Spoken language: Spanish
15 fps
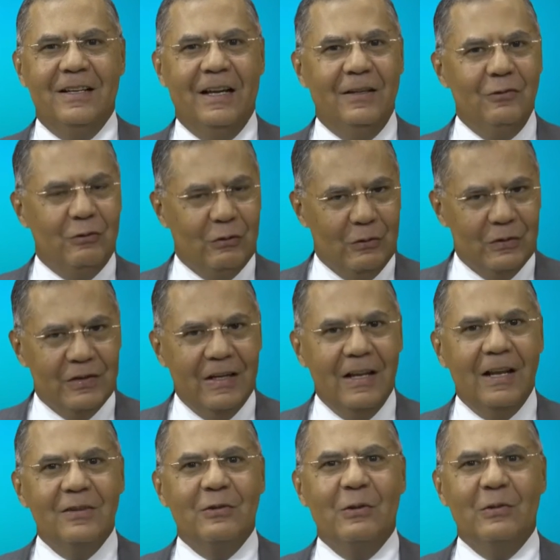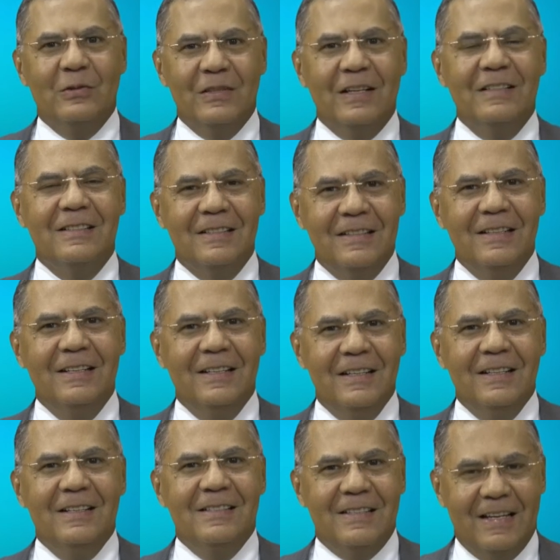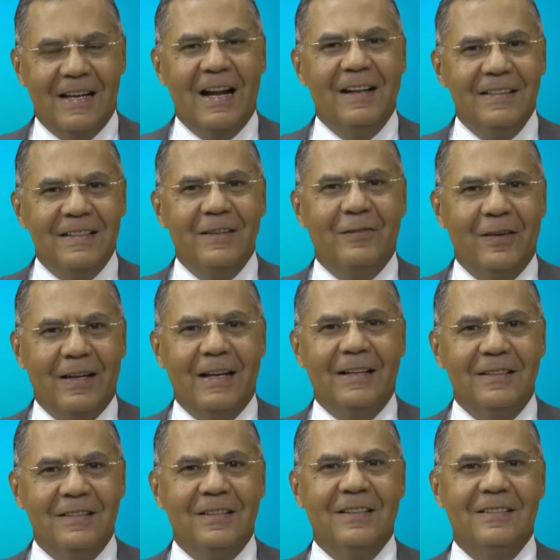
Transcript: Entonces las cosas serán diferentes.